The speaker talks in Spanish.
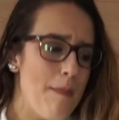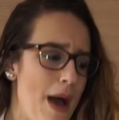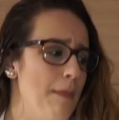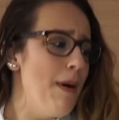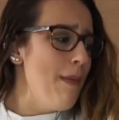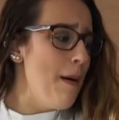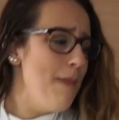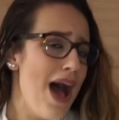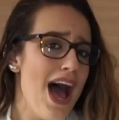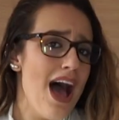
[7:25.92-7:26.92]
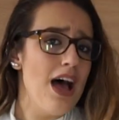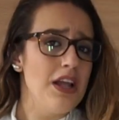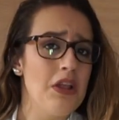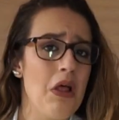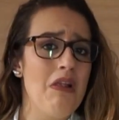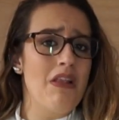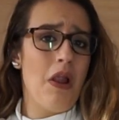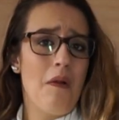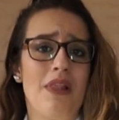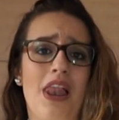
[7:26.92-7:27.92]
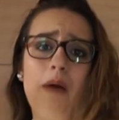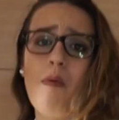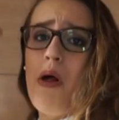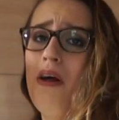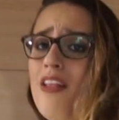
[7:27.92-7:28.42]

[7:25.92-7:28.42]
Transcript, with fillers: no pasa nada. Mm, es cómoda,